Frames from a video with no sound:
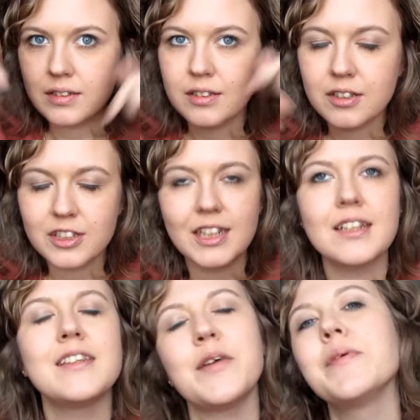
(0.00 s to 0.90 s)
coś na
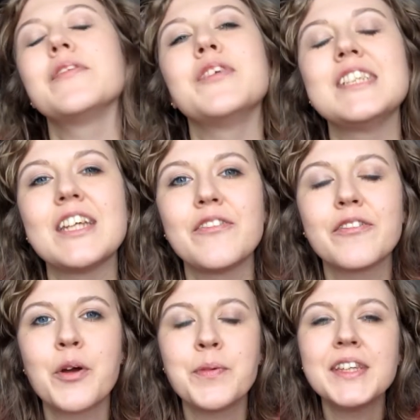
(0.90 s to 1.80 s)
ten temat właśnie w
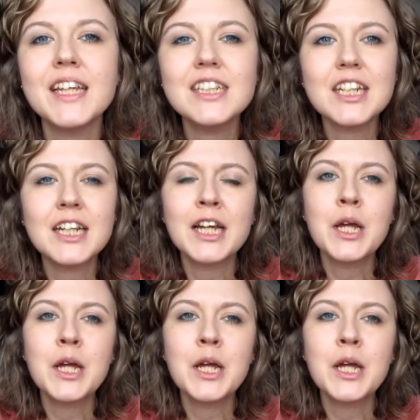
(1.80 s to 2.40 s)
komentarzach.